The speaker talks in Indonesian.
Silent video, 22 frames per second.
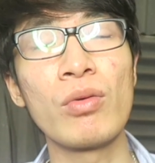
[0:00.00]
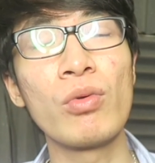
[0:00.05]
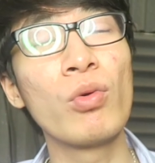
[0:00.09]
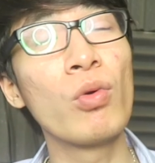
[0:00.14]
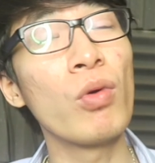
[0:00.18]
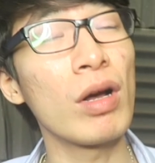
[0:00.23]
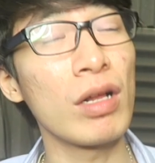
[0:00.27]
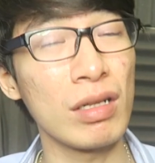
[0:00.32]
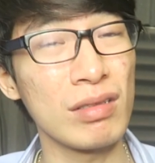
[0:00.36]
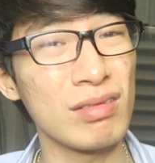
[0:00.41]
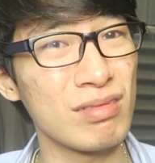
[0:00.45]

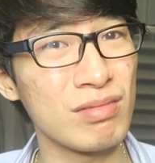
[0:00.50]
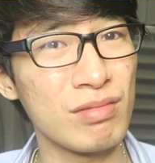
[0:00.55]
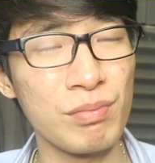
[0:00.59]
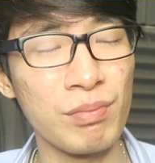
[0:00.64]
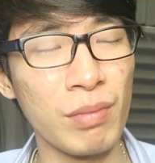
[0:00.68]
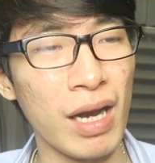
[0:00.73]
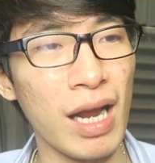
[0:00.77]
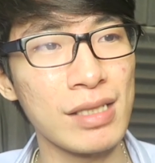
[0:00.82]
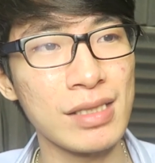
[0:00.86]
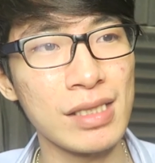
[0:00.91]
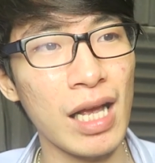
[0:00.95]
gue
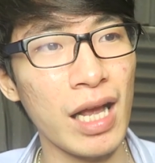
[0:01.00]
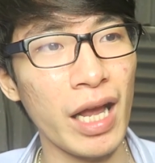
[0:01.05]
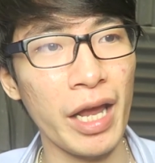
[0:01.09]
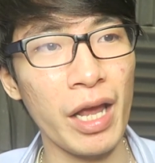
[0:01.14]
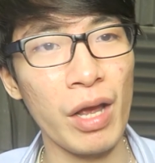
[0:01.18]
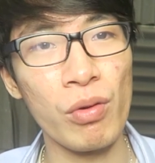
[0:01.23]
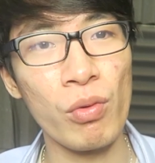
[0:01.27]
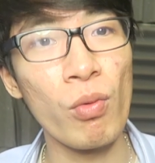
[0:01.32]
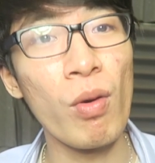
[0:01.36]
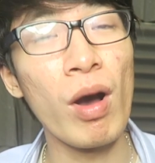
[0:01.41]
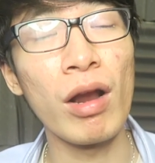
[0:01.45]
merasa
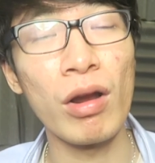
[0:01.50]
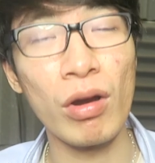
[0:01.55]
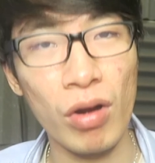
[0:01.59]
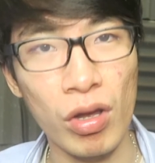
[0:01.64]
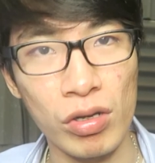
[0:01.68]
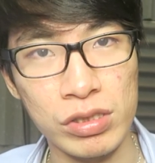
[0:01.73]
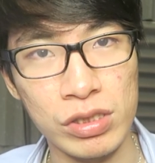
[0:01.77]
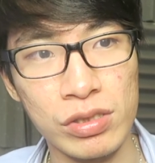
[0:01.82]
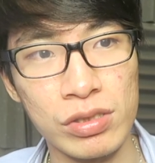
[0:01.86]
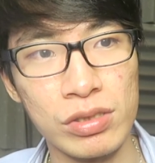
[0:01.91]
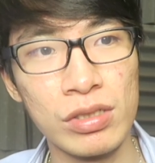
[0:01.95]
kayak gue
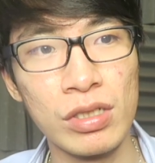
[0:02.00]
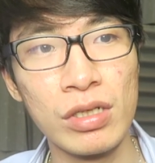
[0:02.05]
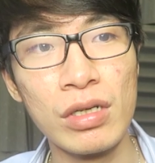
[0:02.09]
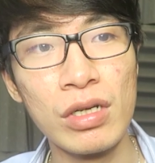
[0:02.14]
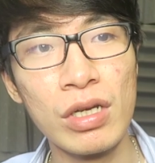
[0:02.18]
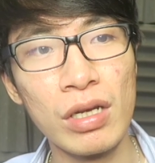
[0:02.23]
lost.